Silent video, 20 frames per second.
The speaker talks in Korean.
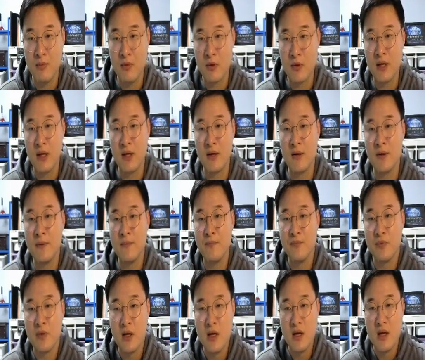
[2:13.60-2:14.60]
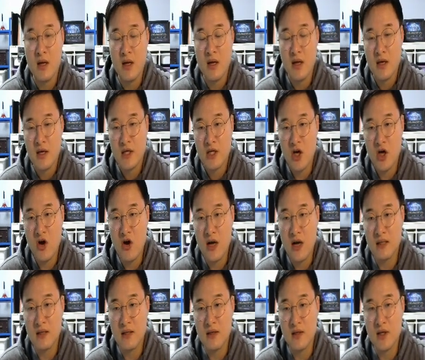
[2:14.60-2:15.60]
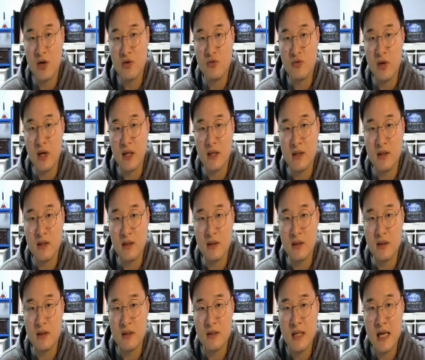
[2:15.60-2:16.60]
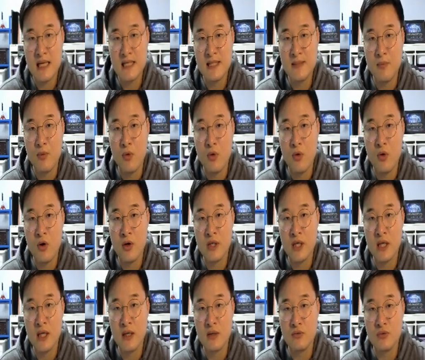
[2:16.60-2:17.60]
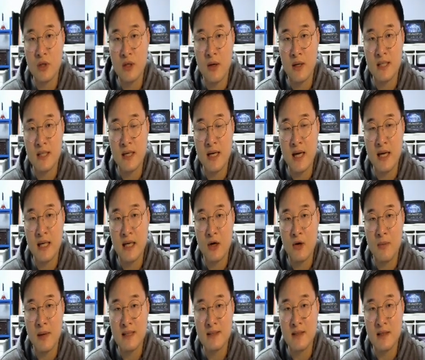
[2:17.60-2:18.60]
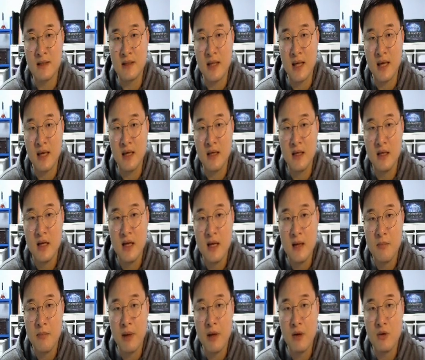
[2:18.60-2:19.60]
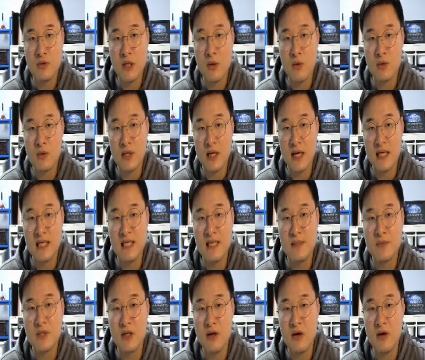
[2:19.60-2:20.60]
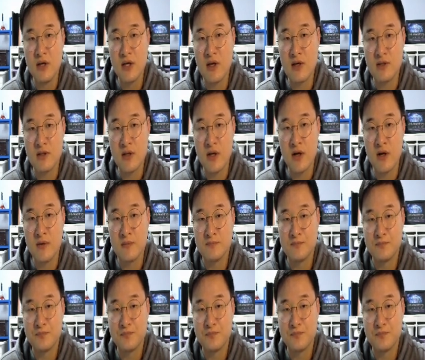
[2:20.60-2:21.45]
해볼게요. 형 같은 경우에는 45억 원이 우리 과세가액이라고 봤을 때 배우자 공제가 27억이었어요.